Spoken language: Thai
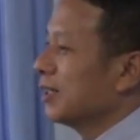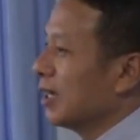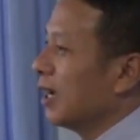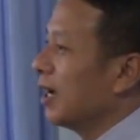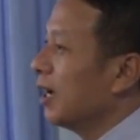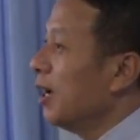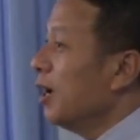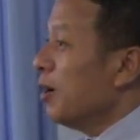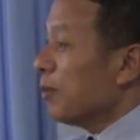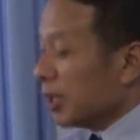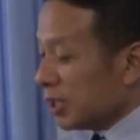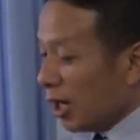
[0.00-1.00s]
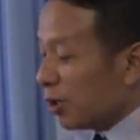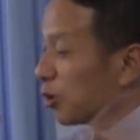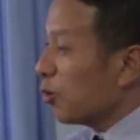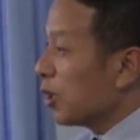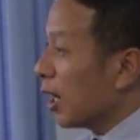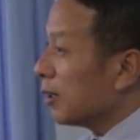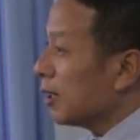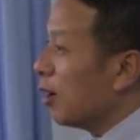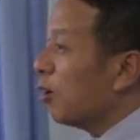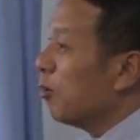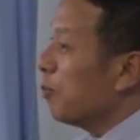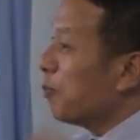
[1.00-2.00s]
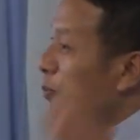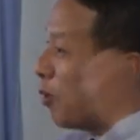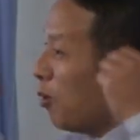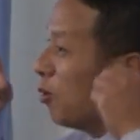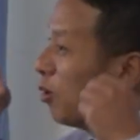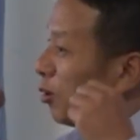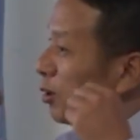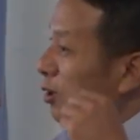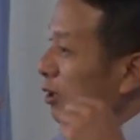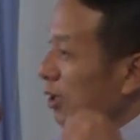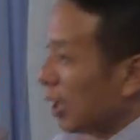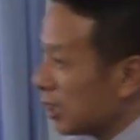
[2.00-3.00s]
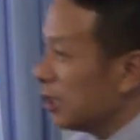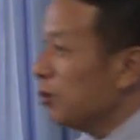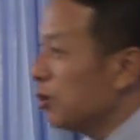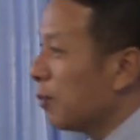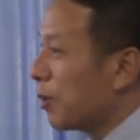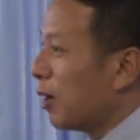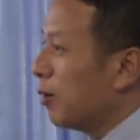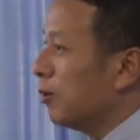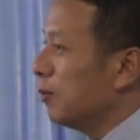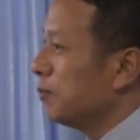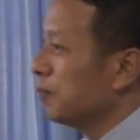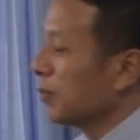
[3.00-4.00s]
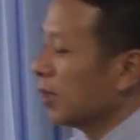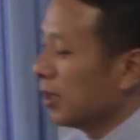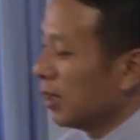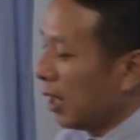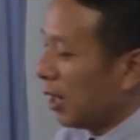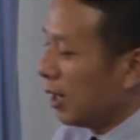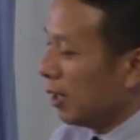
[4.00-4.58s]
ใช่พระเจ้าทรงรักเรา พระองค์ก็อยากจะอยู่กับเรา นะ